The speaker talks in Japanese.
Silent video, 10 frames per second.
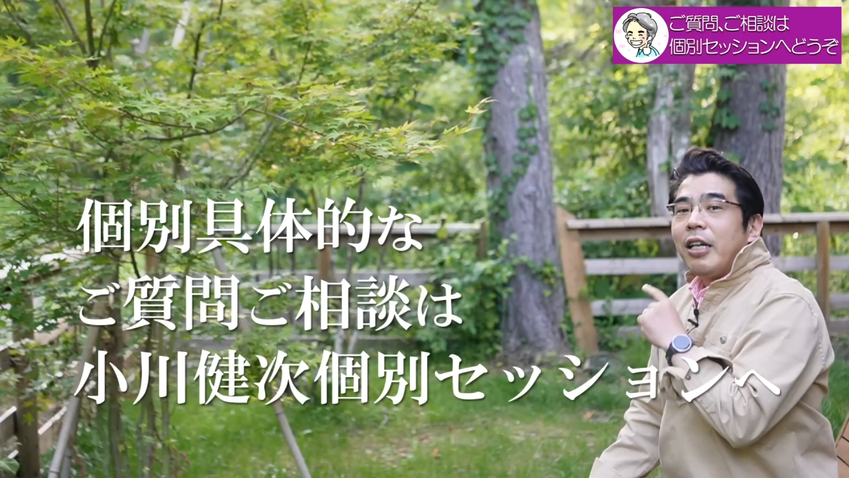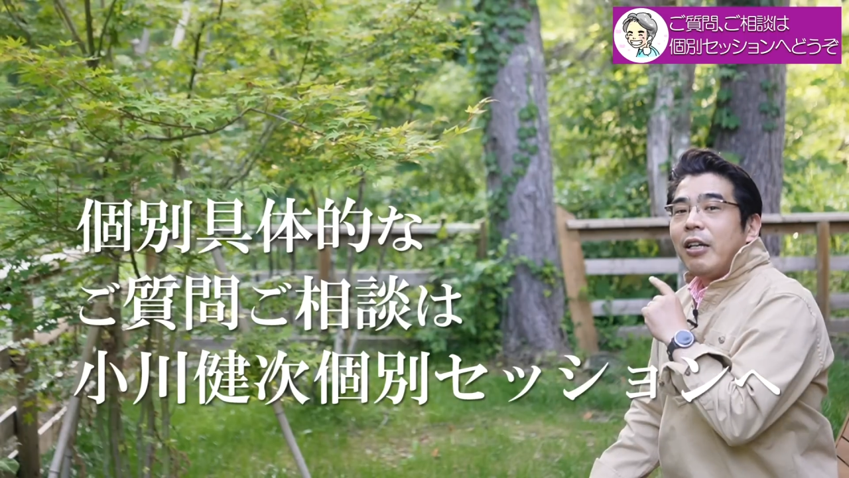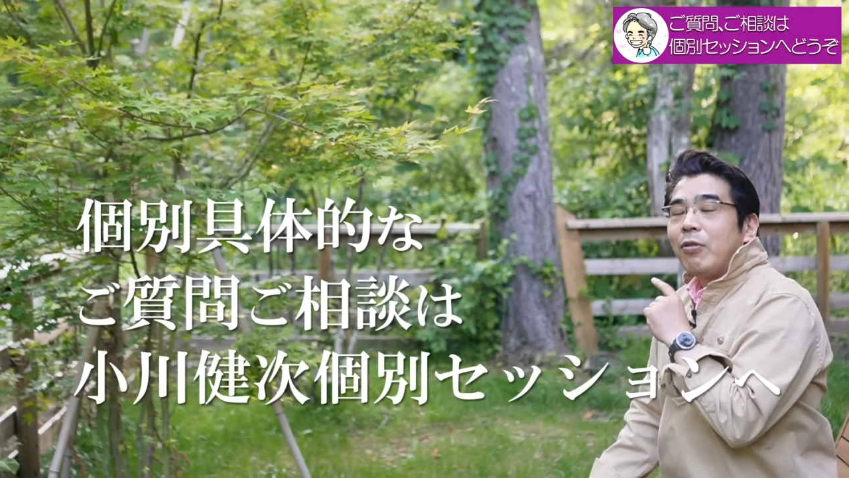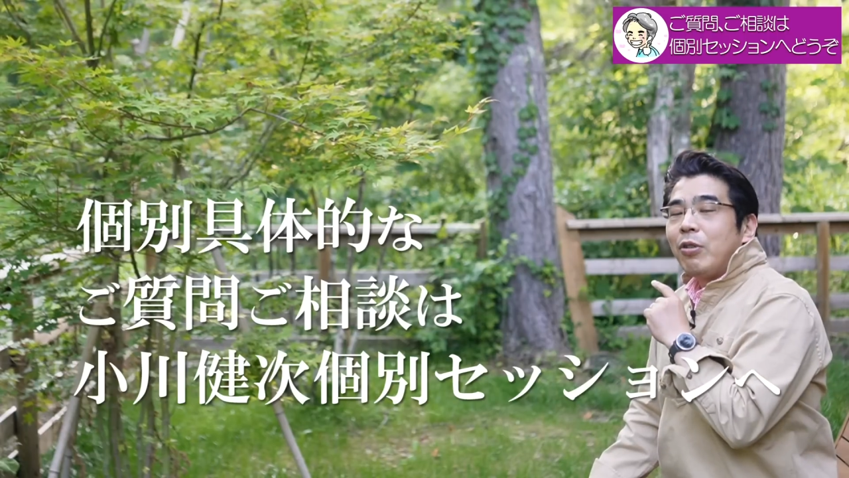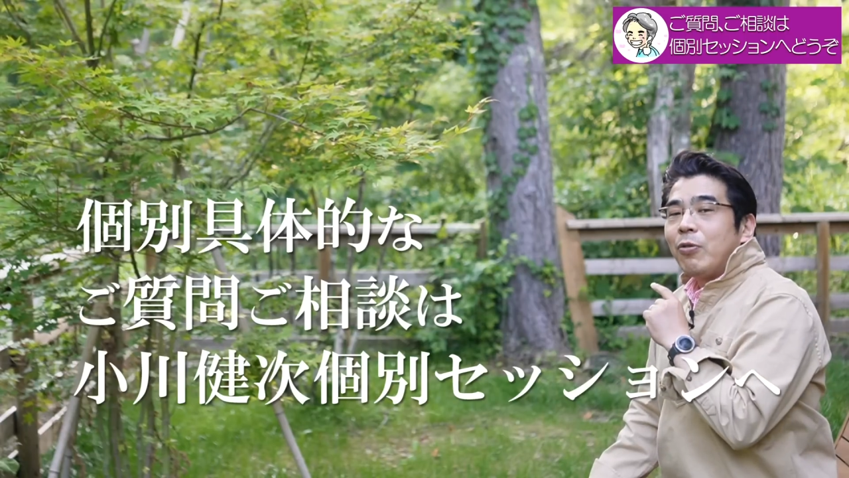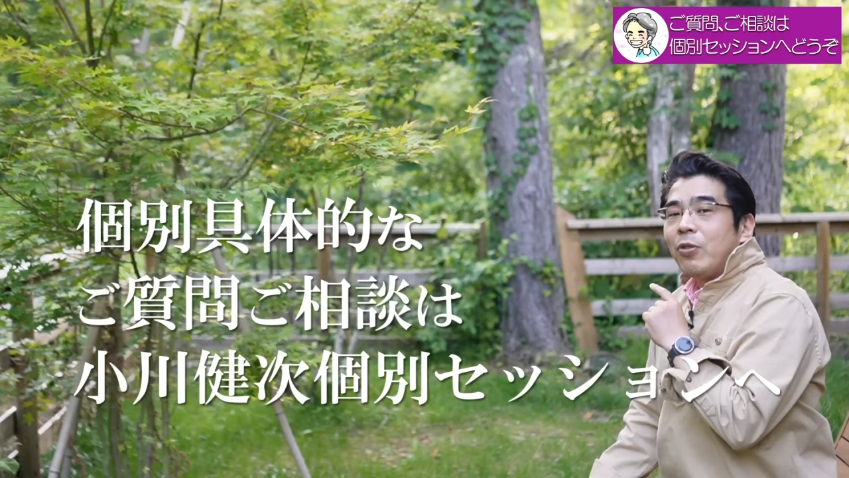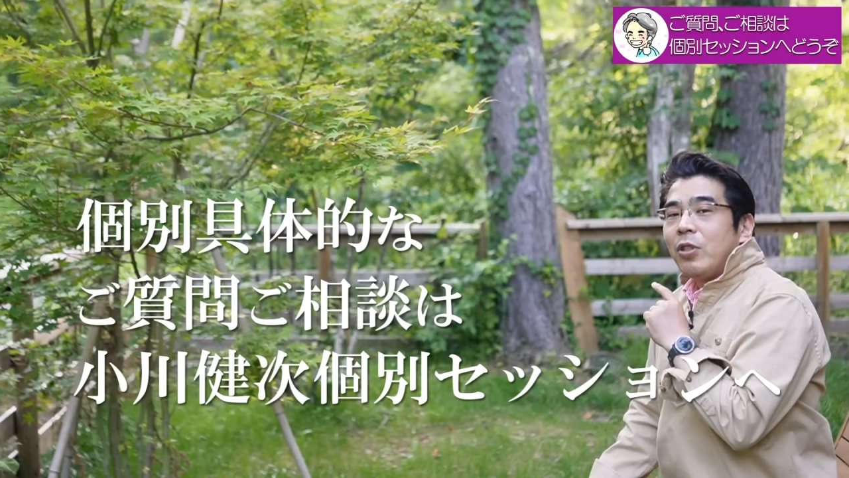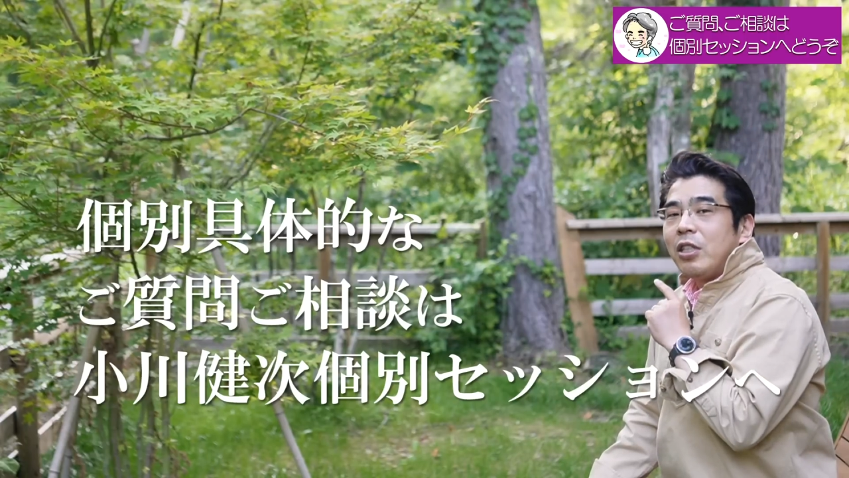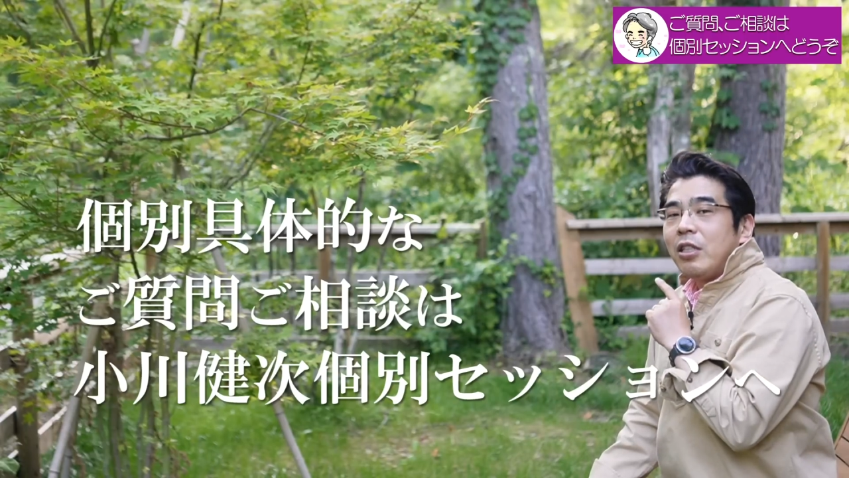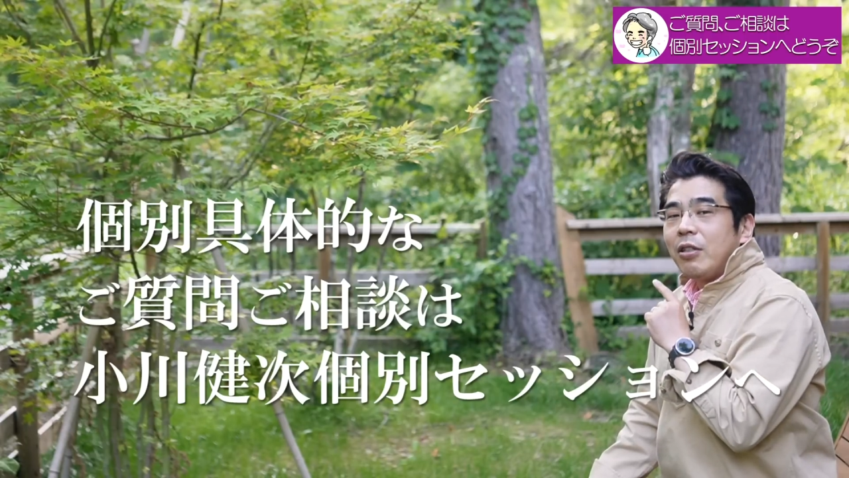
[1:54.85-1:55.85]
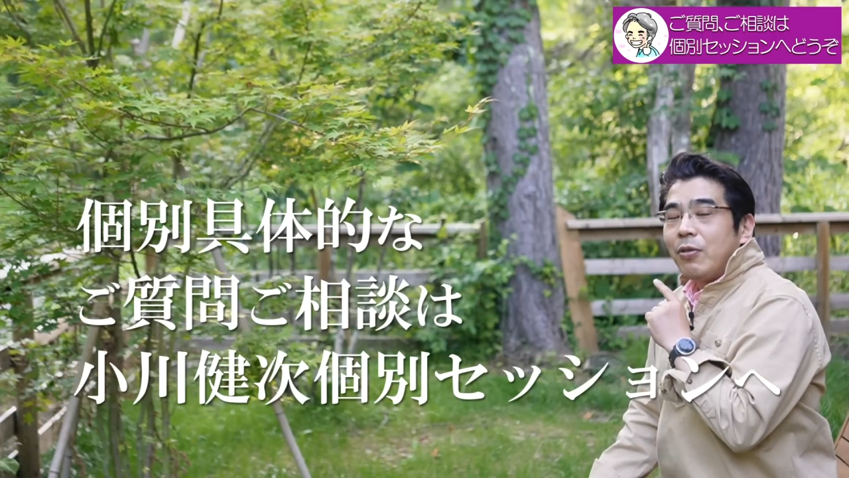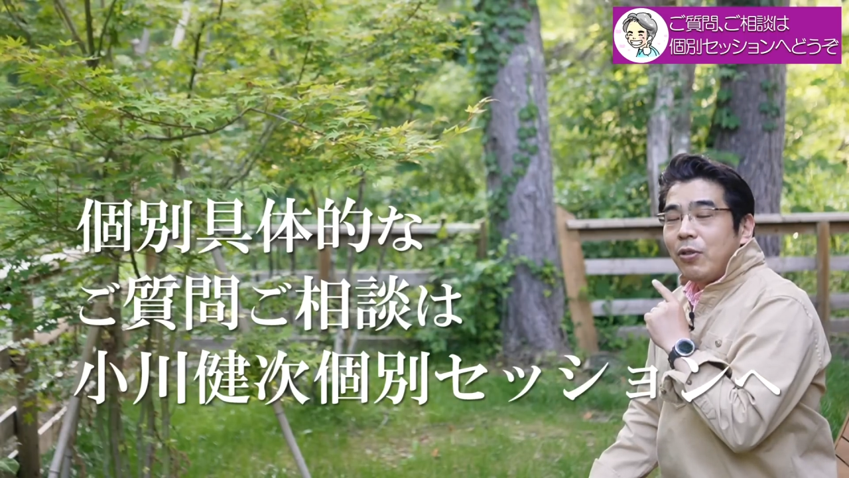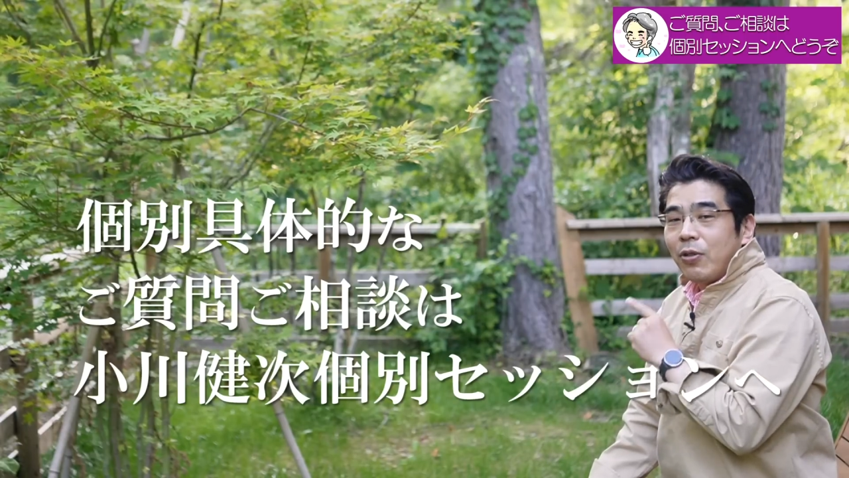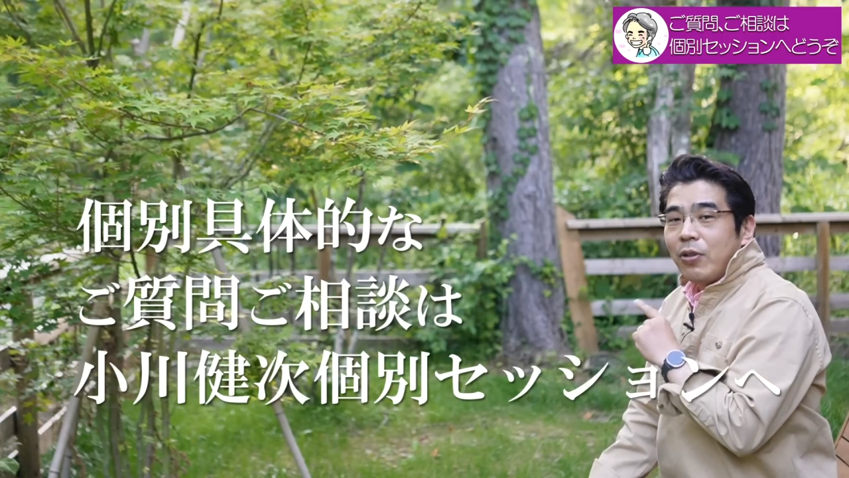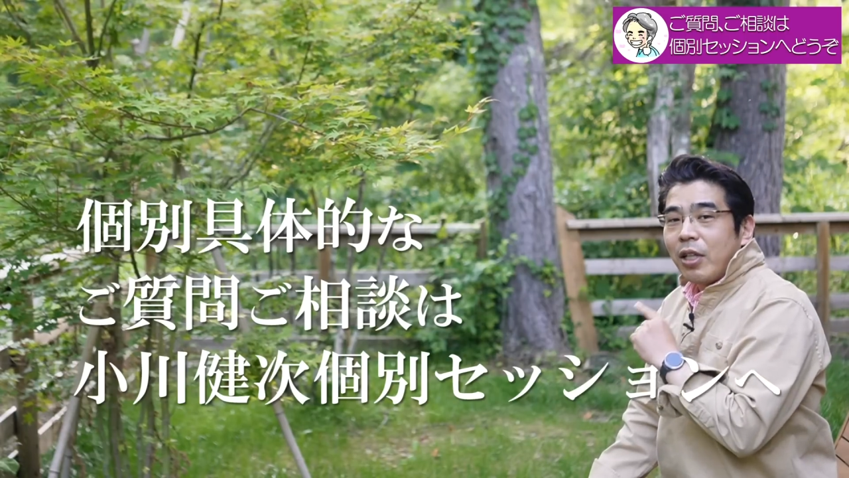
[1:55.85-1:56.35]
ご希望の日時ご入力い